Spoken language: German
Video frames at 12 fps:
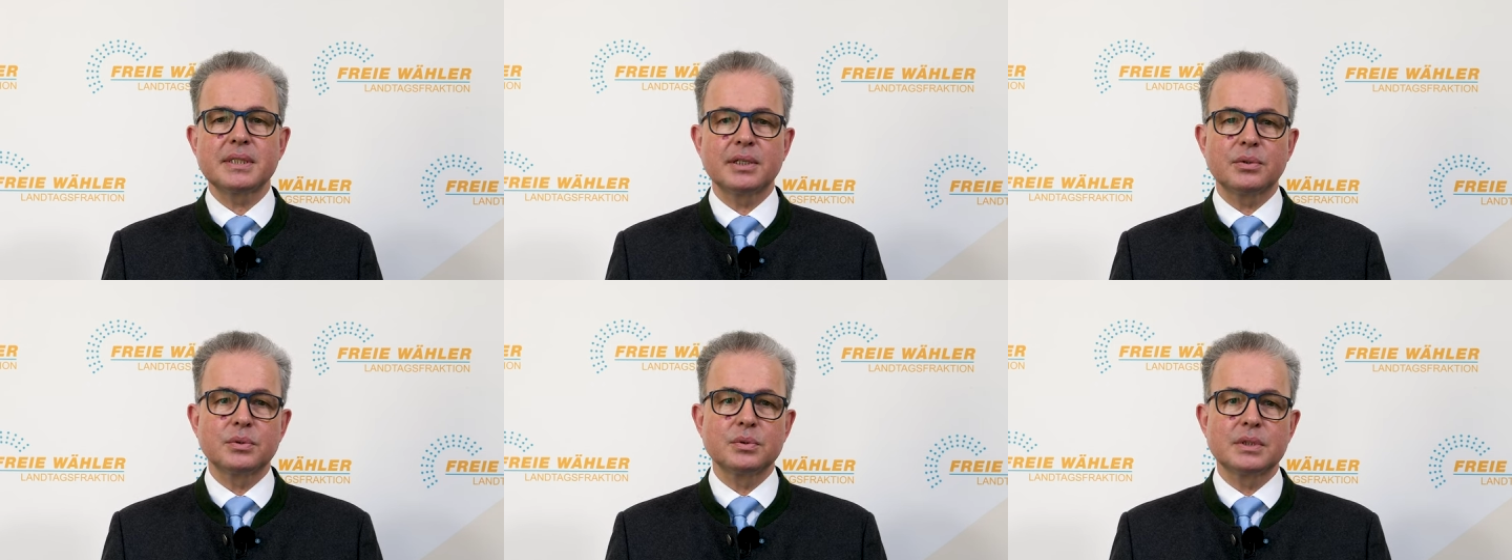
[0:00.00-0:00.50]

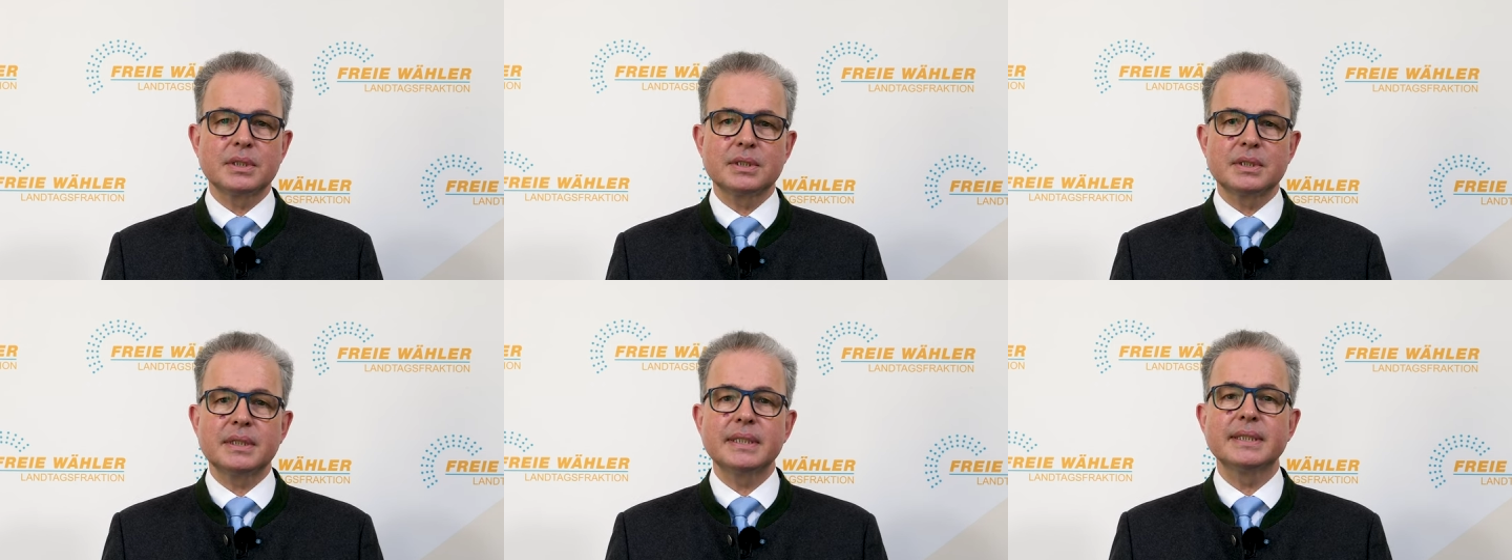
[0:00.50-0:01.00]

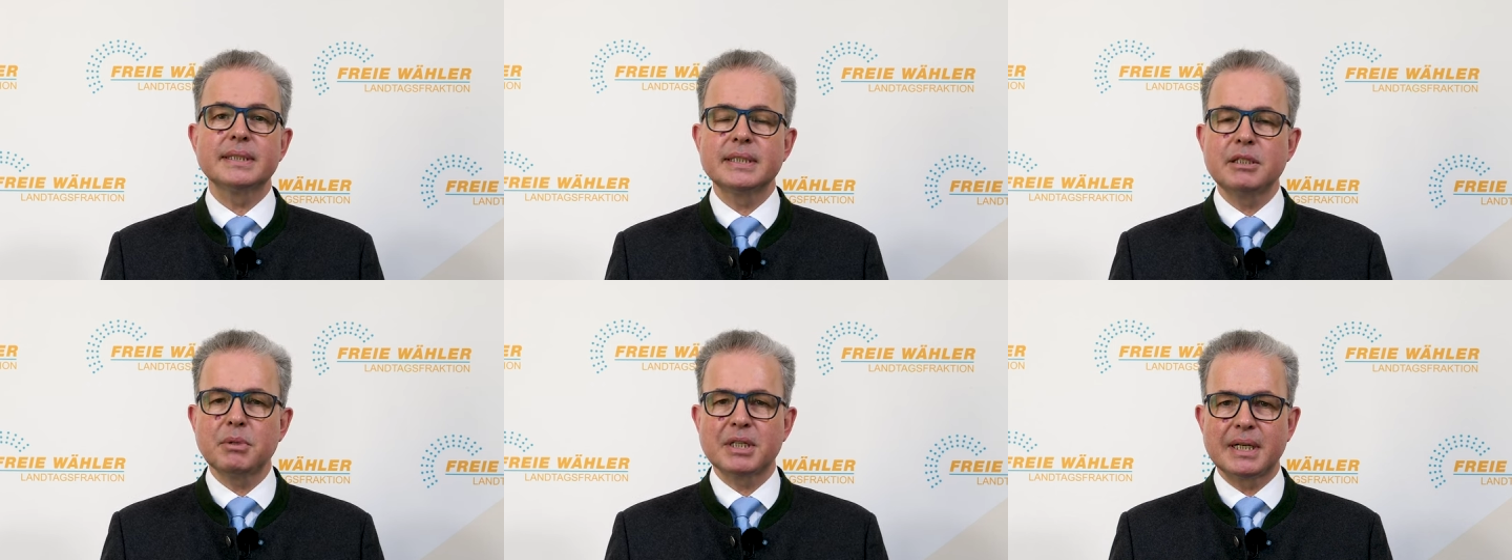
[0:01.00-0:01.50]
Jahrhundert den
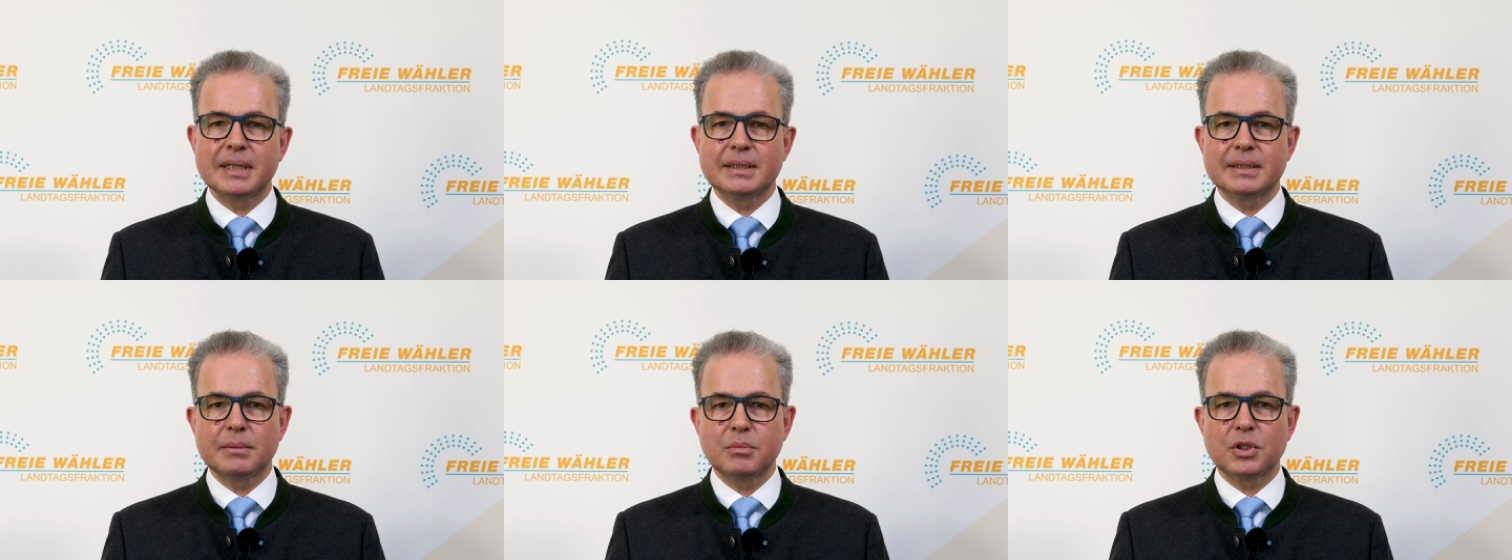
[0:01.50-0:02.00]

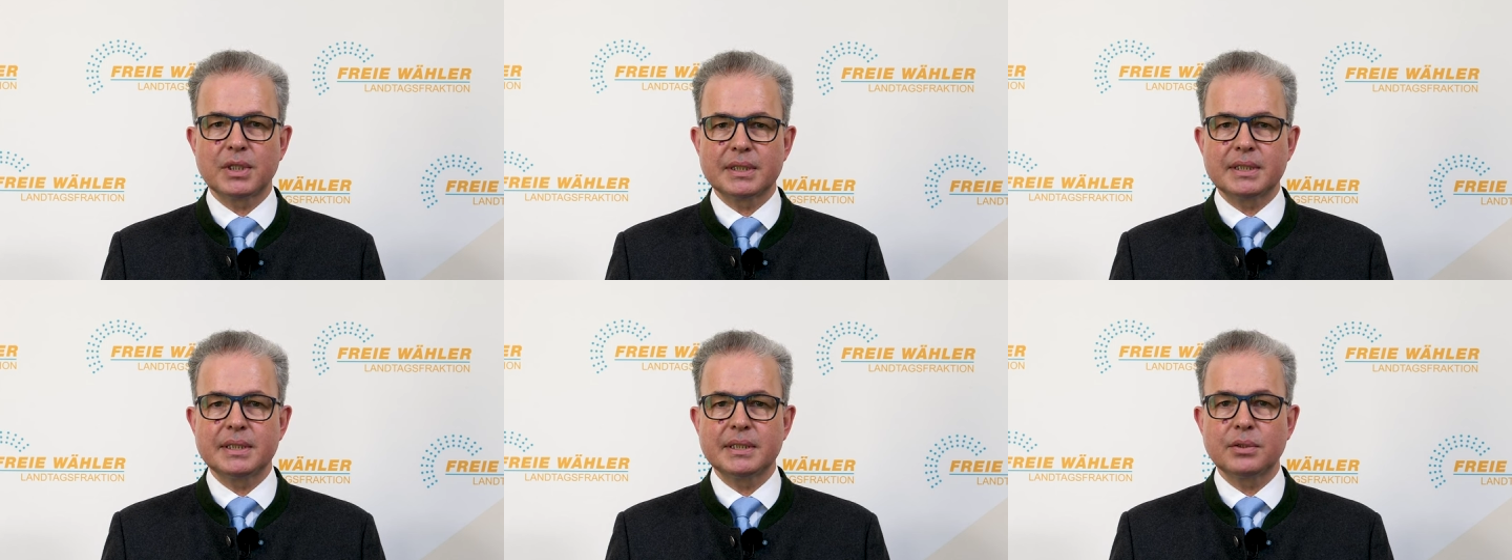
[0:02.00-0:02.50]
liberalen
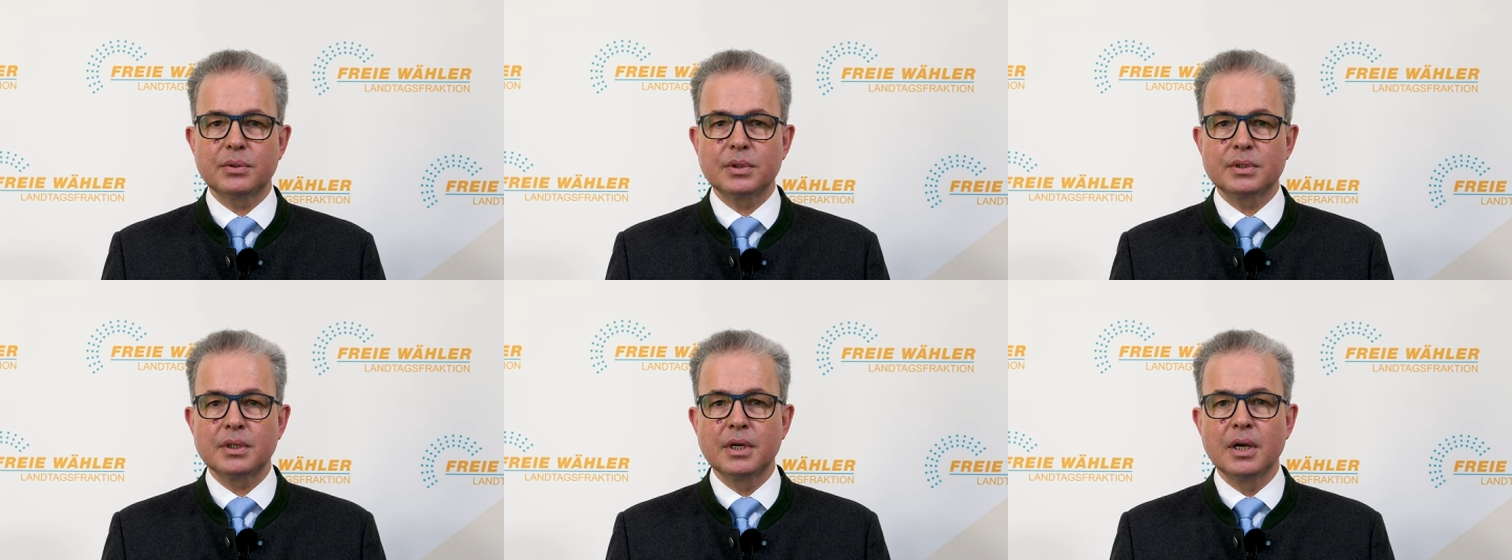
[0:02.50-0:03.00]
Demokratien
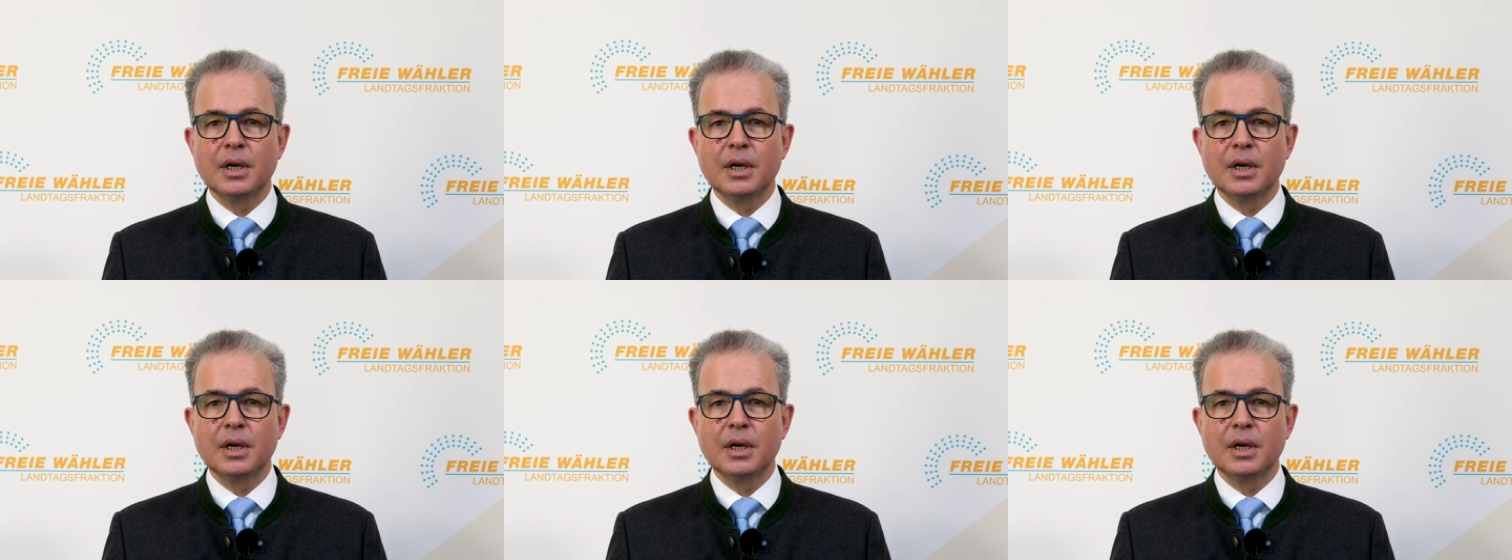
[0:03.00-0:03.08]
gehört